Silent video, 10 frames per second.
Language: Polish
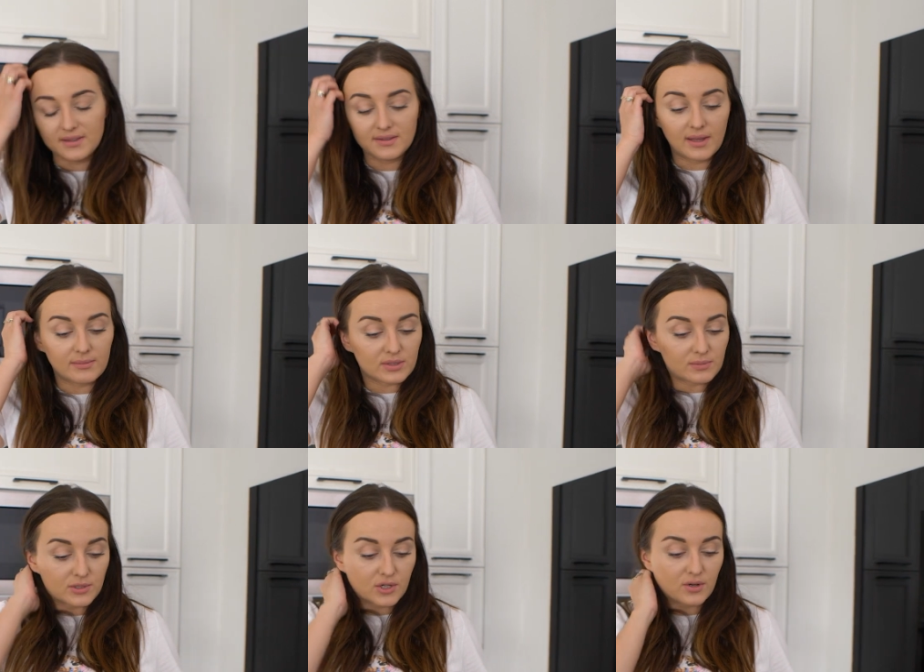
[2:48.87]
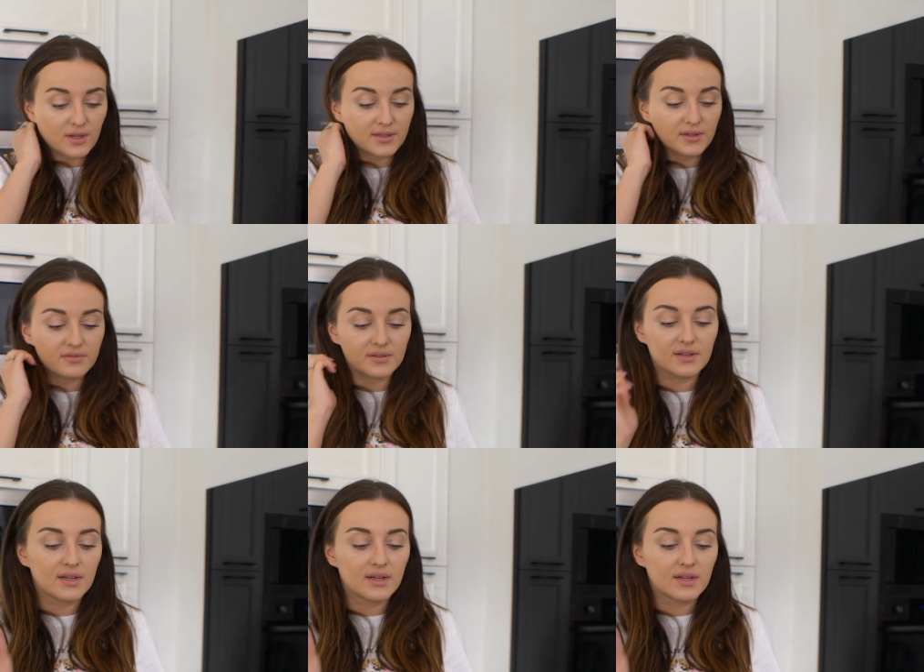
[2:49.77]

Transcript: E, dam sobie czekoladowy.